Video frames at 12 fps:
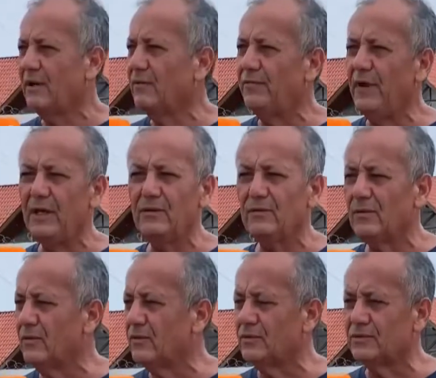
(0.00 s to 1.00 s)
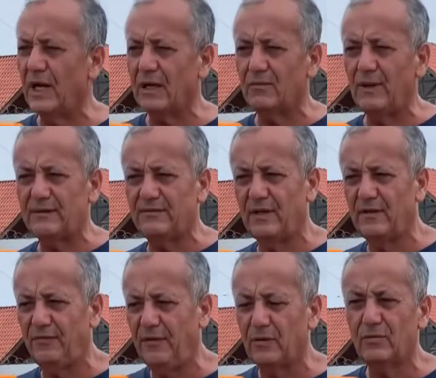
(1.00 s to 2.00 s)
Eu venho já com essa
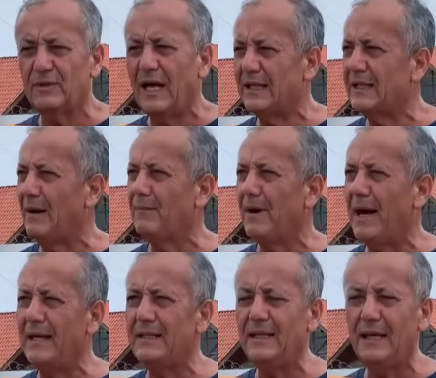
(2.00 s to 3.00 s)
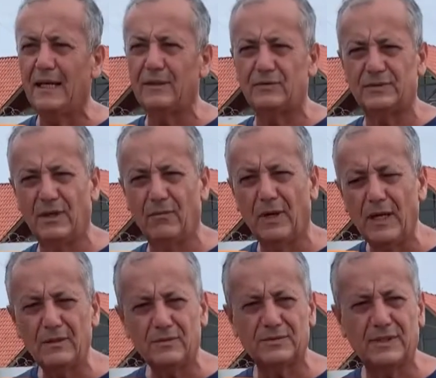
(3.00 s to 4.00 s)
dificuldade há mais de anos. São
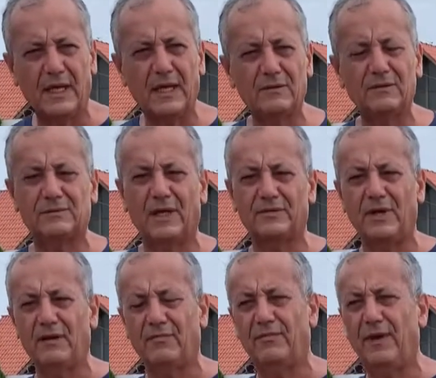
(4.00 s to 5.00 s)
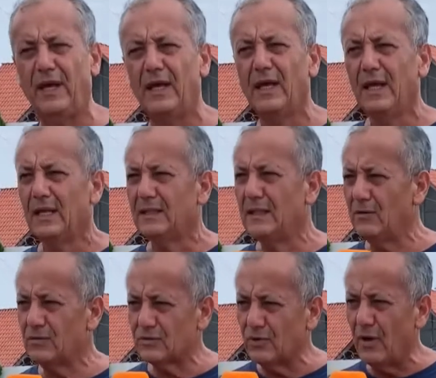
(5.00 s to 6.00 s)
anos e anos a gente vê
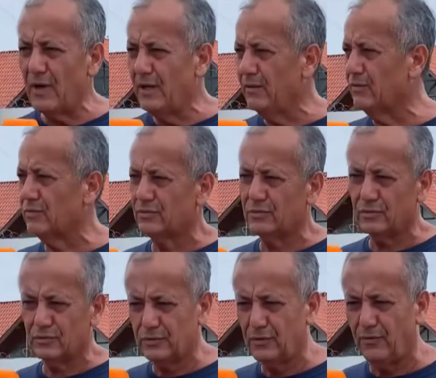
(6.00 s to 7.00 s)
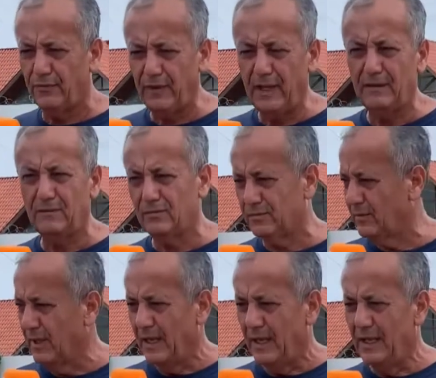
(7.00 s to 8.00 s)
não só eu sofrendo
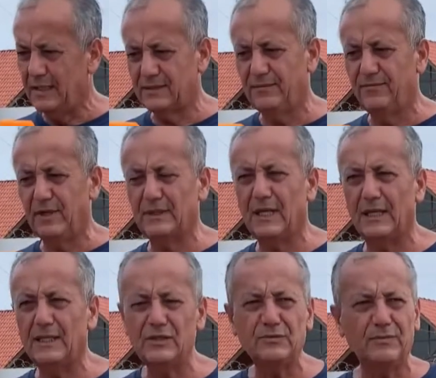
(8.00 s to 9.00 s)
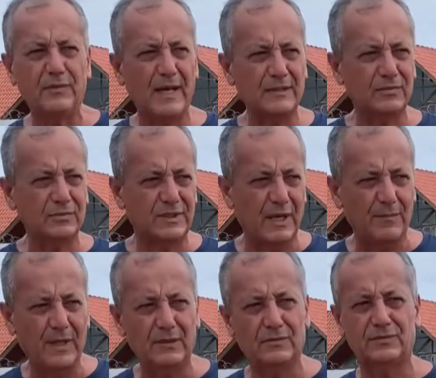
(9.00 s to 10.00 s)
esse vandalismo, mas os
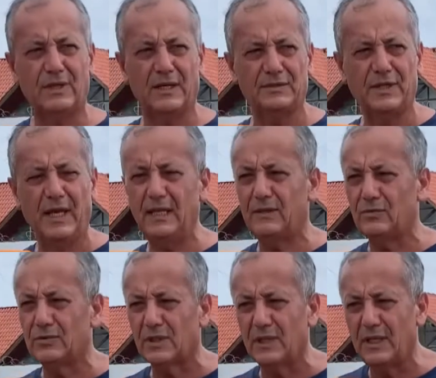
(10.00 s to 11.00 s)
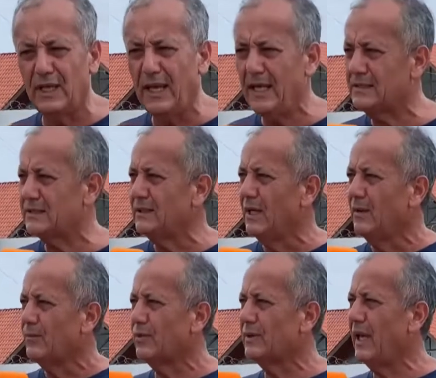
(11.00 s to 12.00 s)
amigos da gente, os clientes,
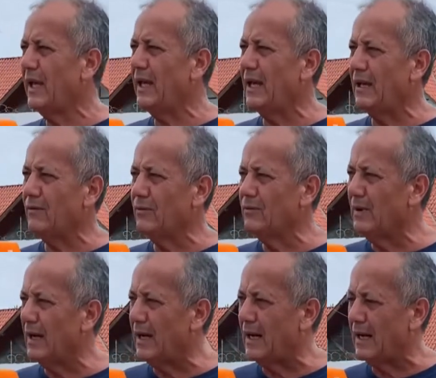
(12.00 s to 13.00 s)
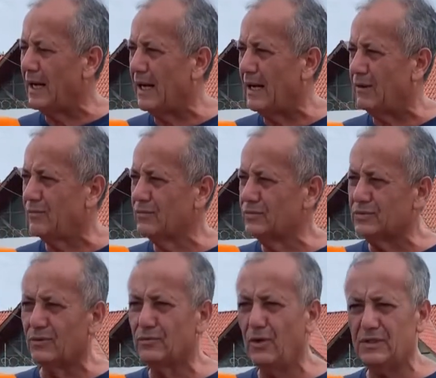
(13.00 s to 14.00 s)
porque uma, um,
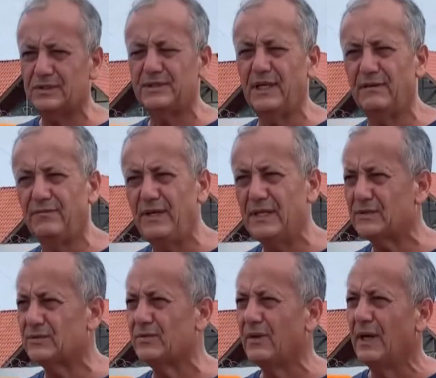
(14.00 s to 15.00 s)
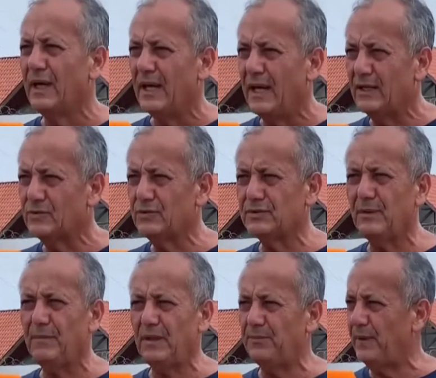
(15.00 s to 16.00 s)
o nosso serviço é
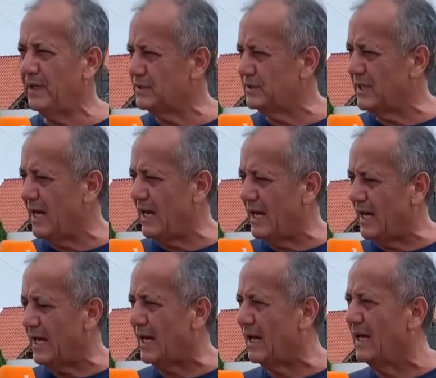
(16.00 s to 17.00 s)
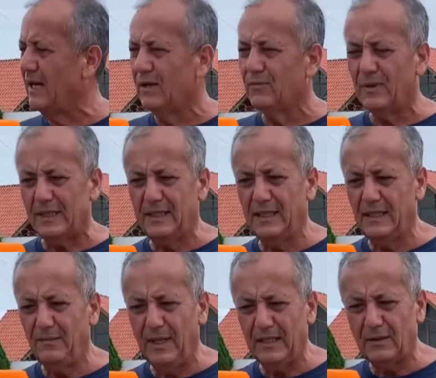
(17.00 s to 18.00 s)
justamente prestar um
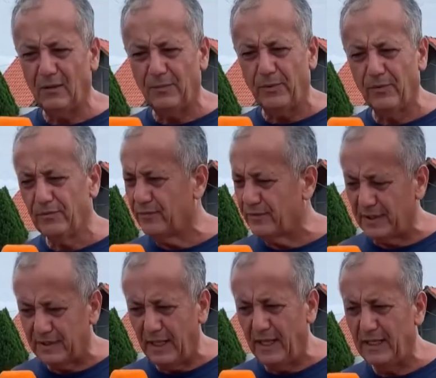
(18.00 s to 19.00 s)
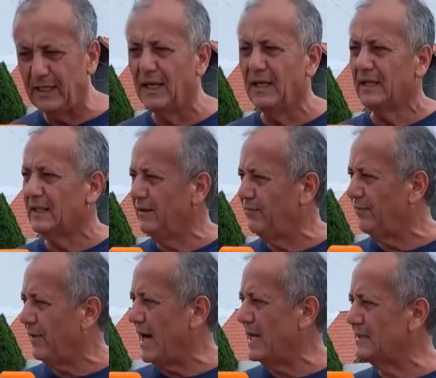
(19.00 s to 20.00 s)
atendimento ao povo que tem, que
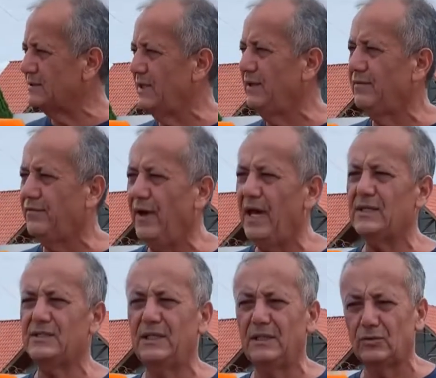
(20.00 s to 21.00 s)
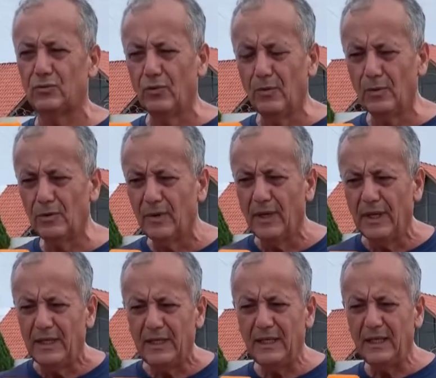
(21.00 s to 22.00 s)
faz, que investe em túmulo
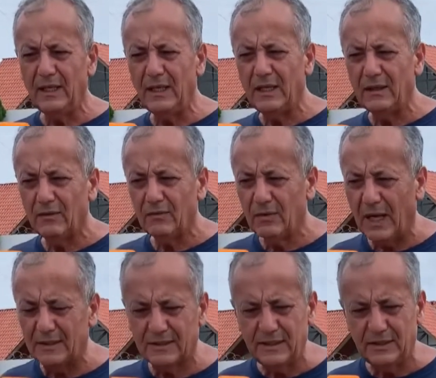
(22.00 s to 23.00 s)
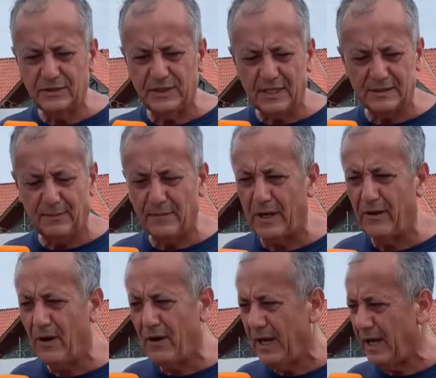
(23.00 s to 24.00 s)
e a tristeza
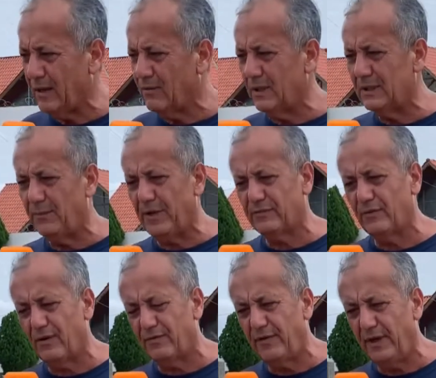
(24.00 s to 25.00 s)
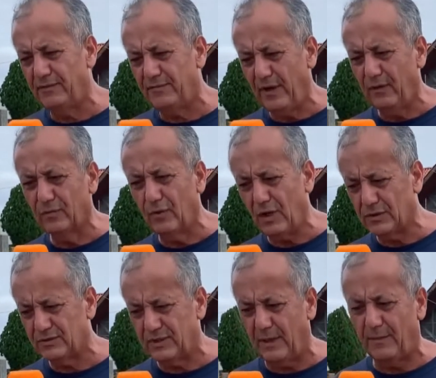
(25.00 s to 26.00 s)
maior é quando a pessoa vem ver o
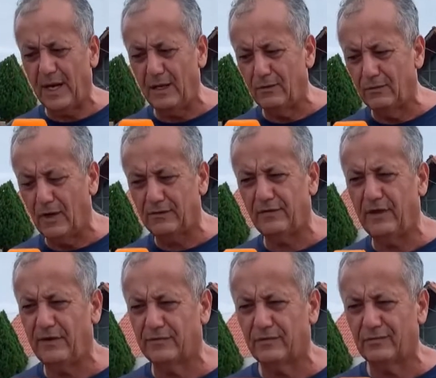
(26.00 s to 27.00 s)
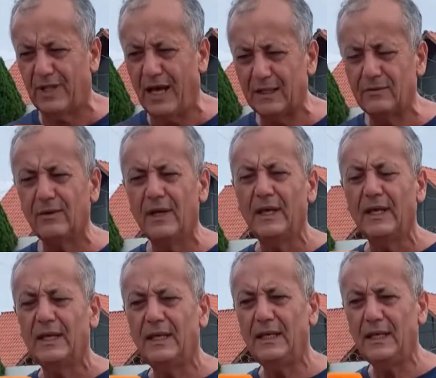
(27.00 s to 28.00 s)
nosso trabalho, o nosso resultado
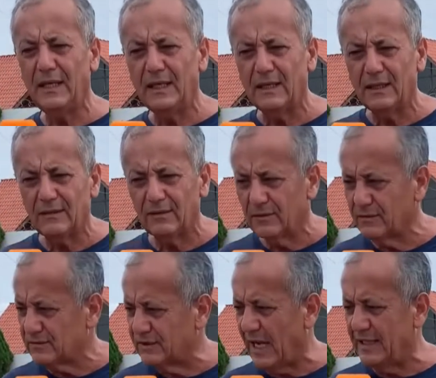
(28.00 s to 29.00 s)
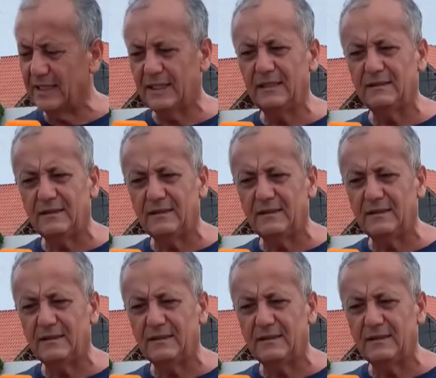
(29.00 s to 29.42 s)
e sai daqui